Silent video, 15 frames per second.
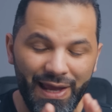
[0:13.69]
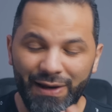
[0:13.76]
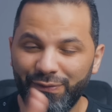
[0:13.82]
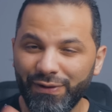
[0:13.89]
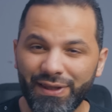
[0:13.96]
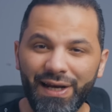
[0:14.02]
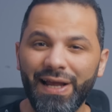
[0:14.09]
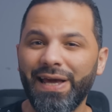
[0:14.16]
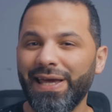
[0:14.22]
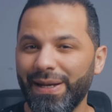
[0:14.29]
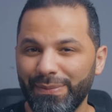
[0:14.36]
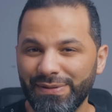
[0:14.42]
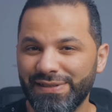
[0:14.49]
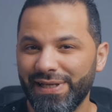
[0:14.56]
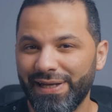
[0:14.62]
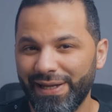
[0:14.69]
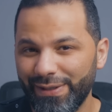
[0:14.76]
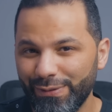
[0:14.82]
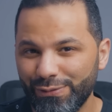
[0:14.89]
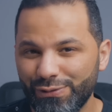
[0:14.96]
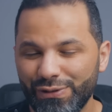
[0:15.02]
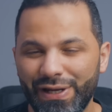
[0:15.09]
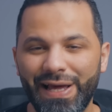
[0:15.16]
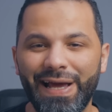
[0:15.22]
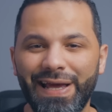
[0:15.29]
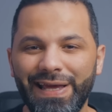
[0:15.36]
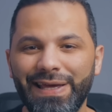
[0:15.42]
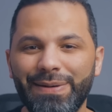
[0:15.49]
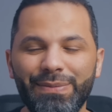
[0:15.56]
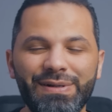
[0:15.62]
الفتره الاخيره من السنه النص
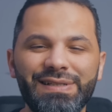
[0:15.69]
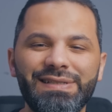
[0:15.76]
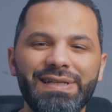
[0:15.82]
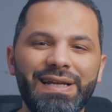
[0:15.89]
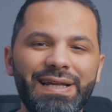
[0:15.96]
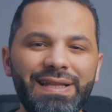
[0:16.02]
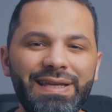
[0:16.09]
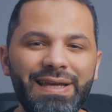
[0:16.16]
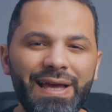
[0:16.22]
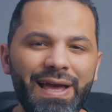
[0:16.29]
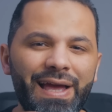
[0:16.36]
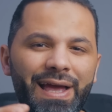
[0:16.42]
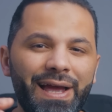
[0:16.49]
الاخير من السنه دي